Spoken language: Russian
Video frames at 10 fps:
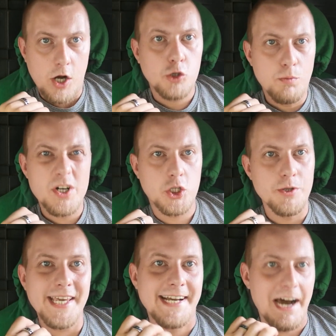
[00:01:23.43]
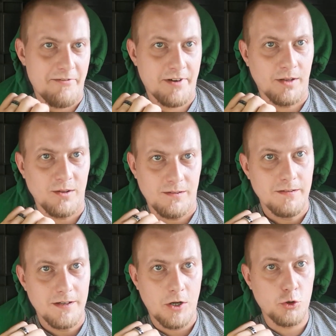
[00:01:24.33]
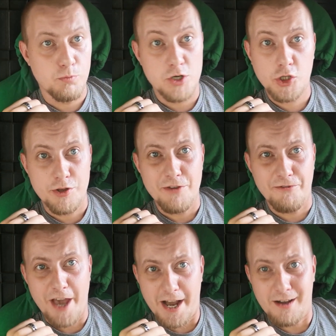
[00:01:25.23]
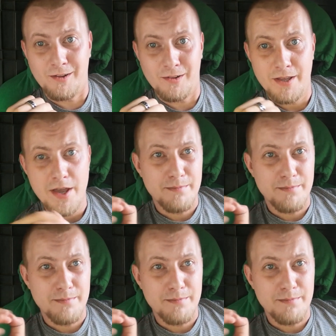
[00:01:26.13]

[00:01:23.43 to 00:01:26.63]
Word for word: кто бы что ни гавкал кто бы что ни вякал,